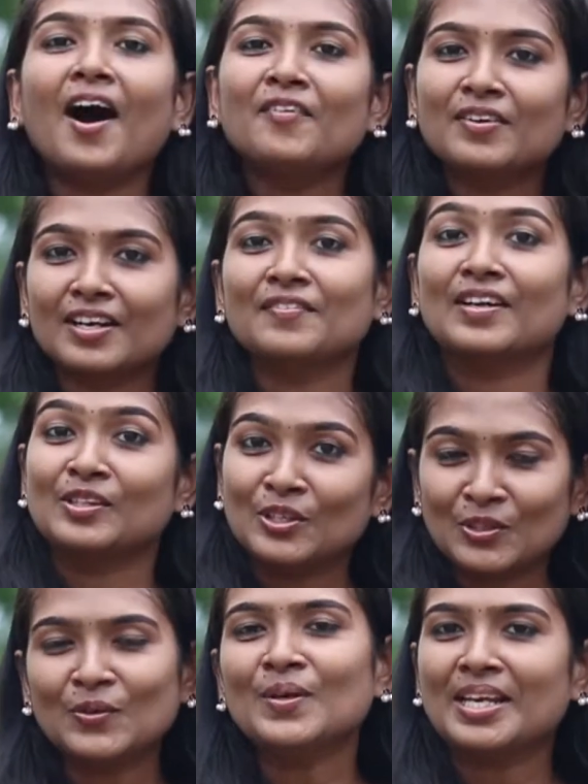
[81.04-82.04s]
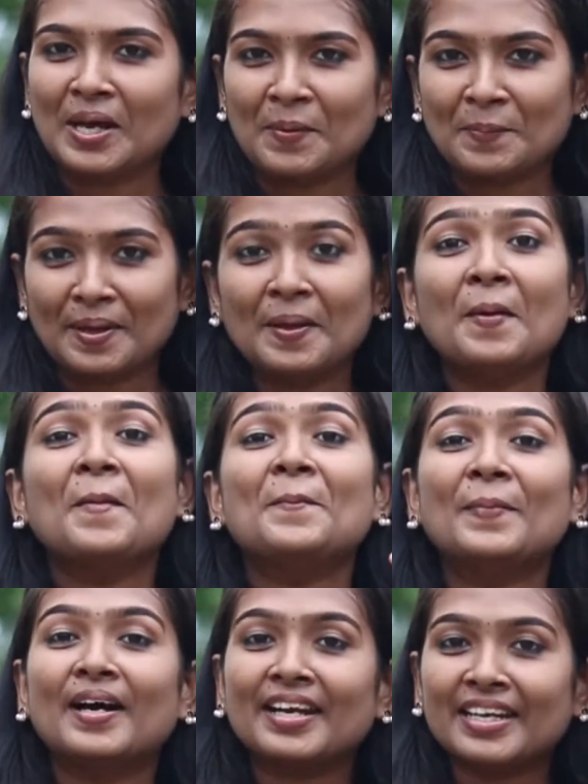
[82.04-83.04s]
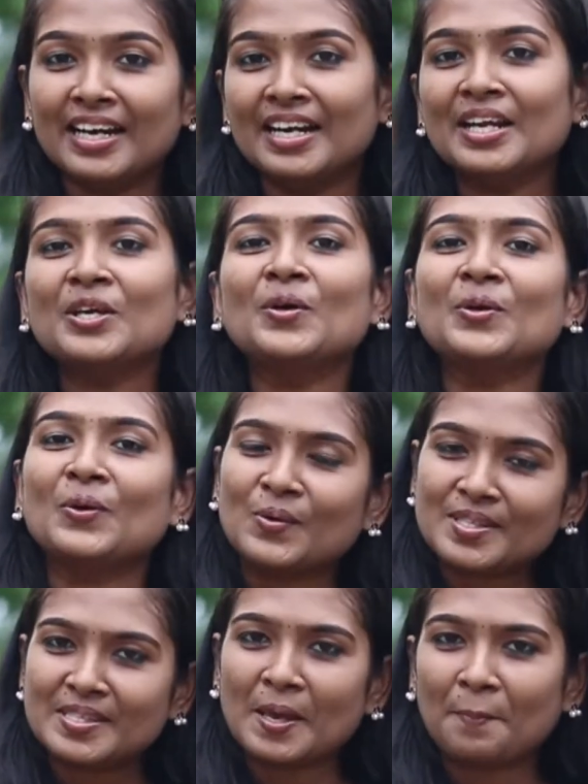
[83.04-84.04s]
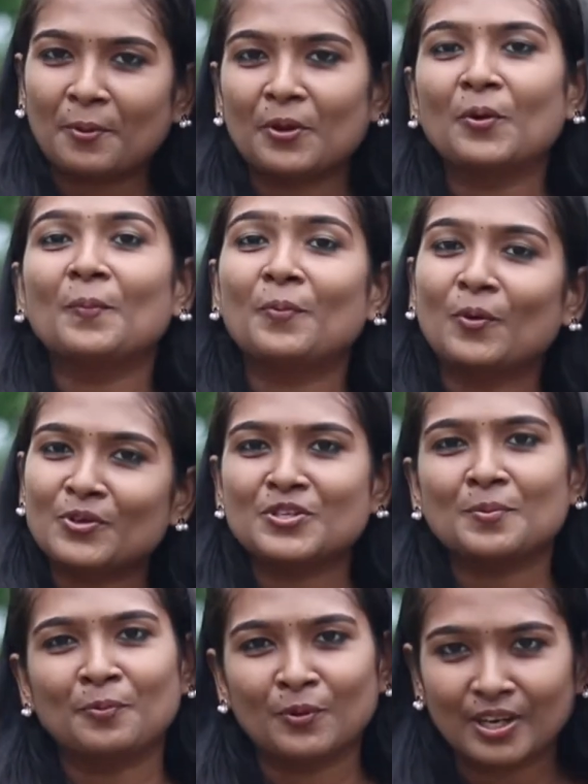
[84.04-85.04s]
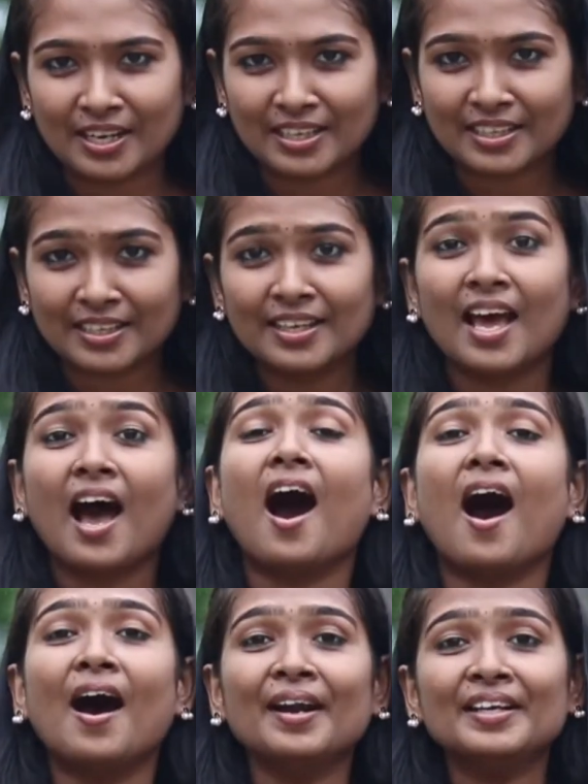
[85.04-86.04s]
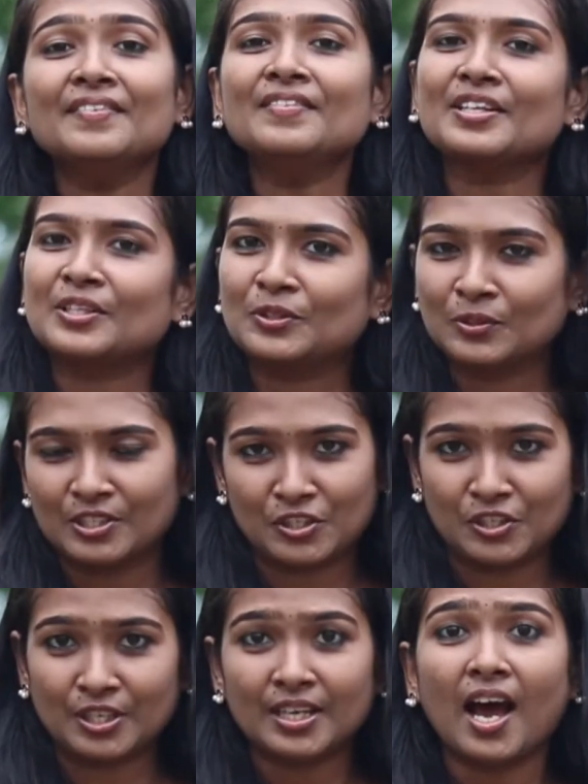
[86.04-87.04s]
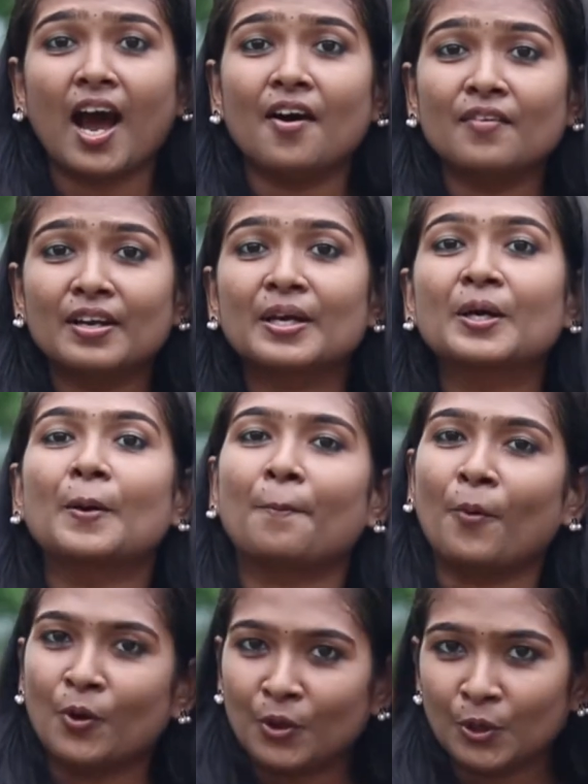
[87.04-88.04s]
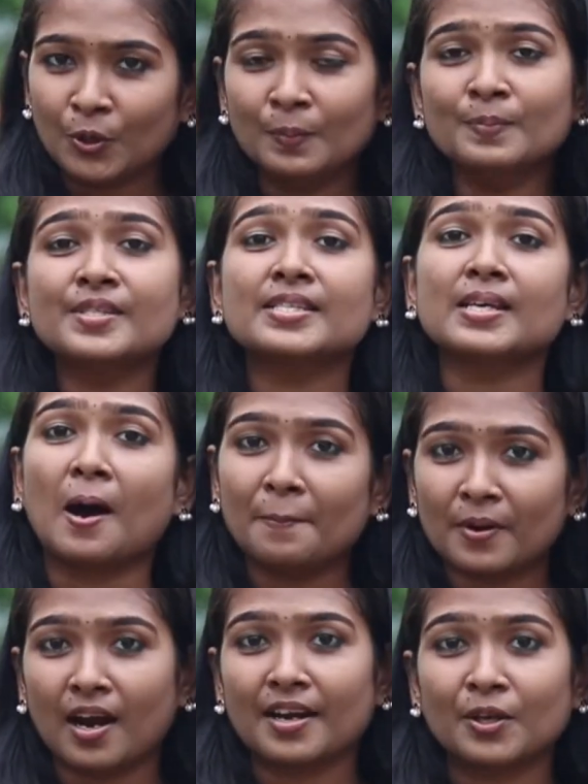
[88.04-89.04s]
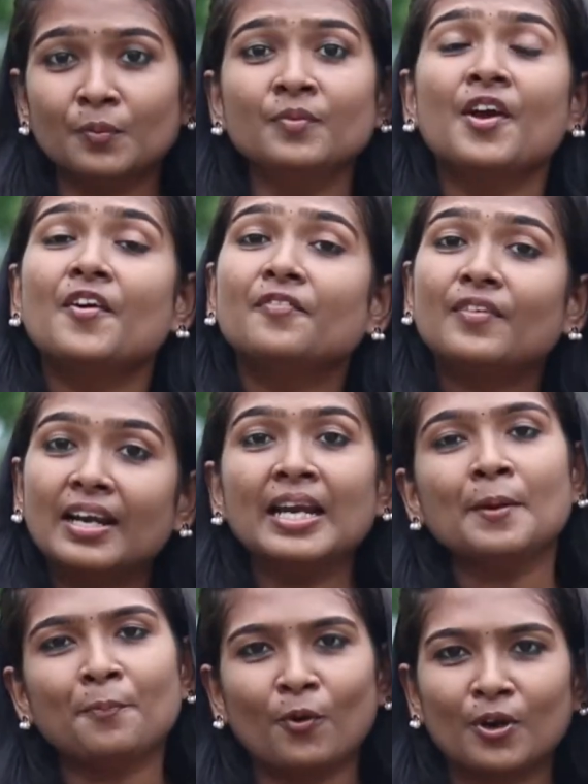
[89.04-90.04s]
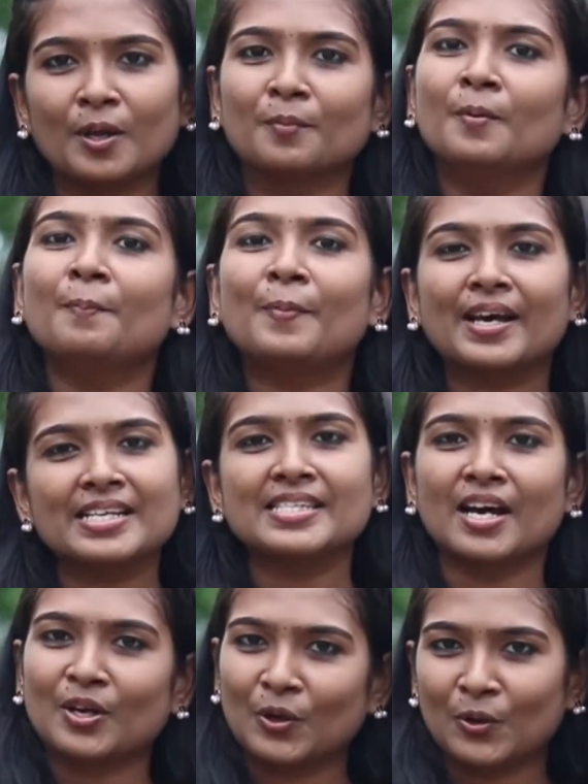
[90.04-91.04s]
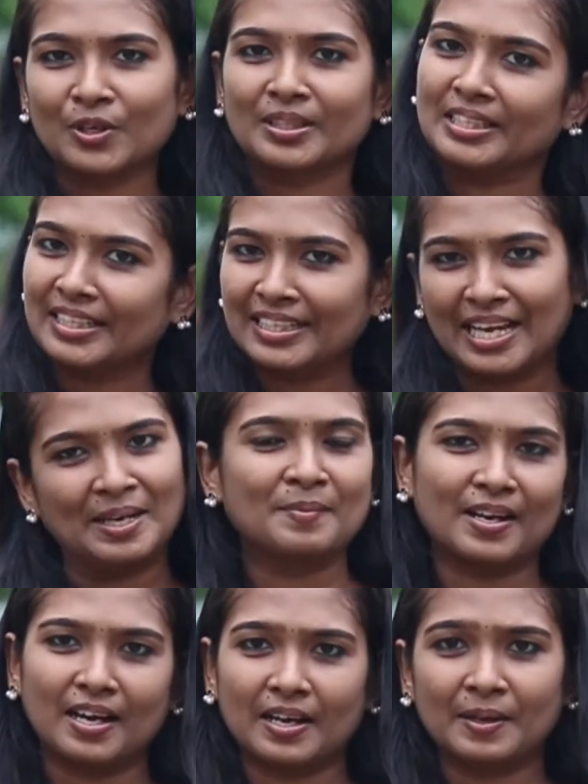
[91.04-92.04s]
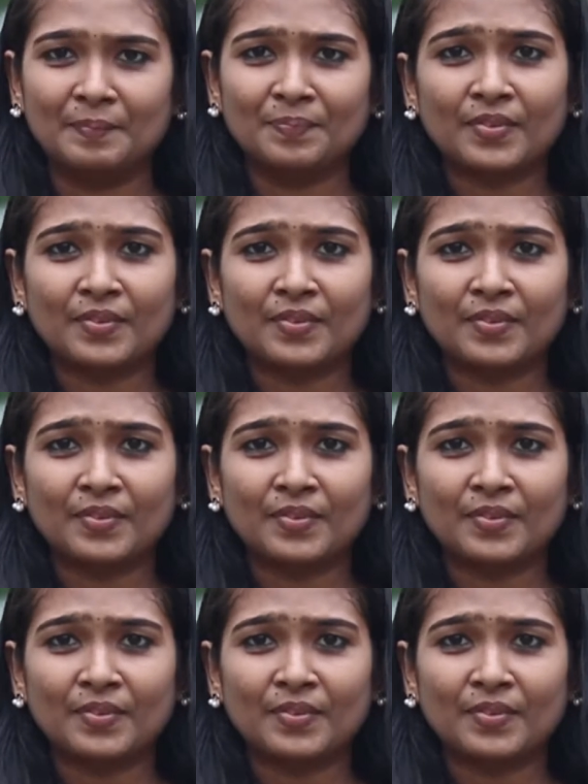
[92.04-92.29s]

அவங்க வந்ததும் இல்லாம மரியாதையும் யோசேப்பையும் போற்றி புகழ்ந்து ஆண்டவரை துதிச்சு அவங்களுக்கு பொன்னும் சாம்பிராணியும் வெள்ளை போலமும் பரிசாக கொடுத்துட்டு கிளம்புனாங்க